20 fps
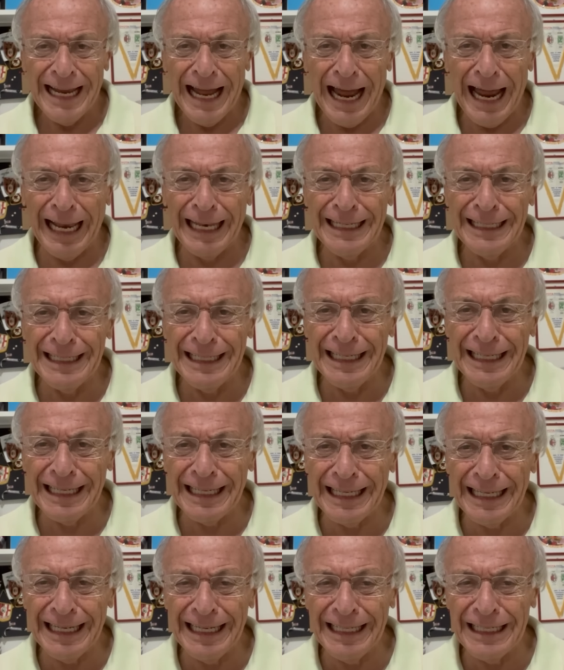al
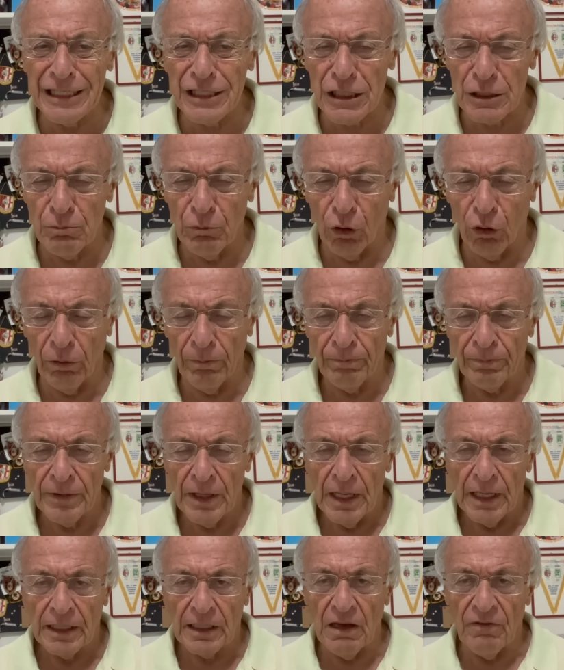nichilismo
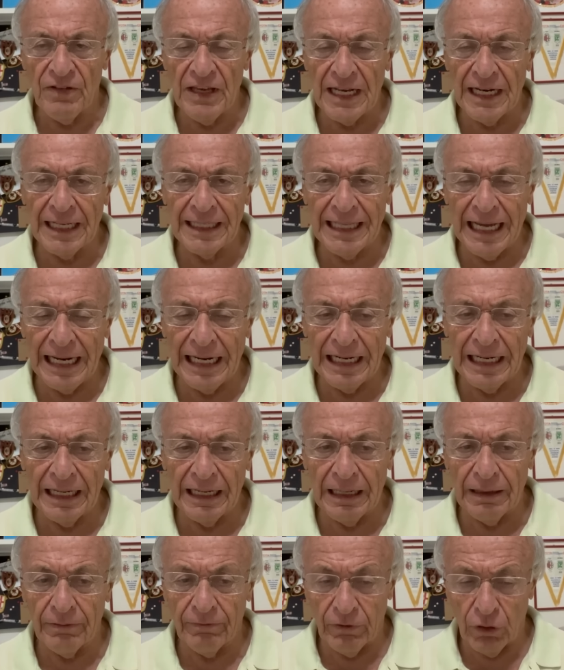che viene
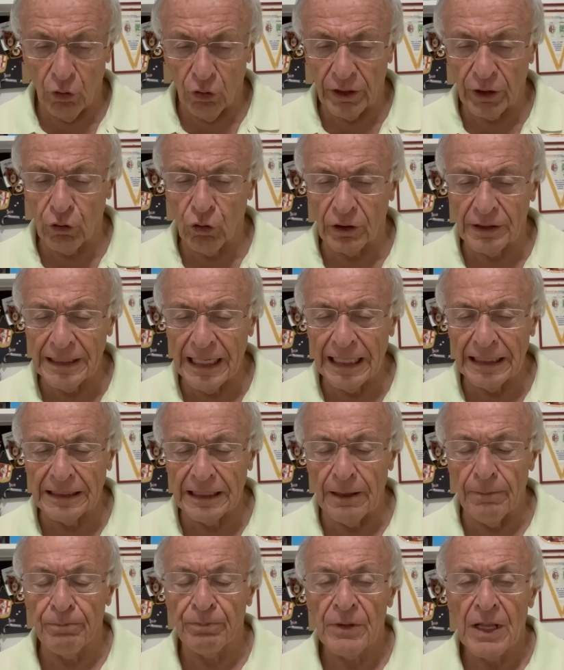dal, ve lo
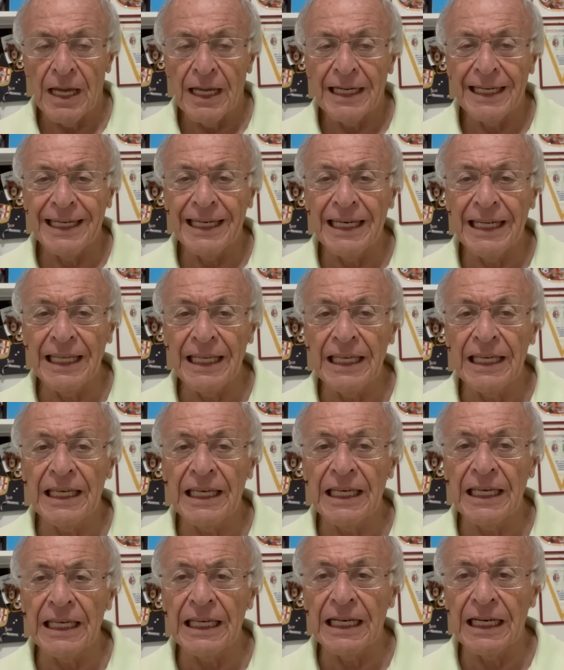ricordate,
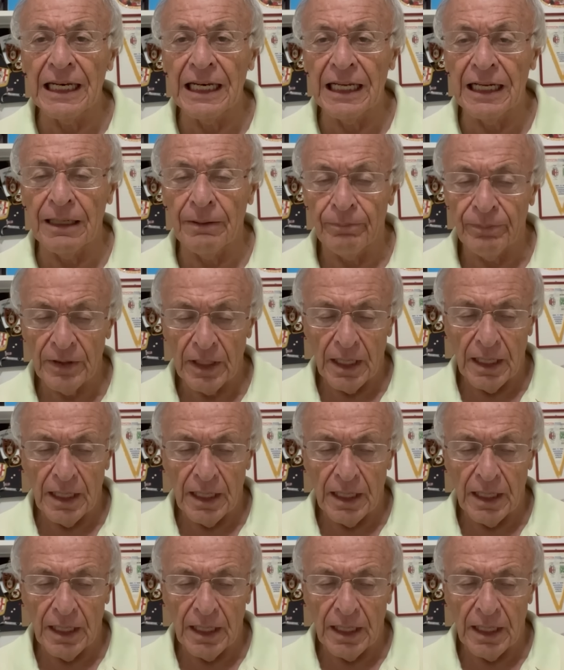nihil,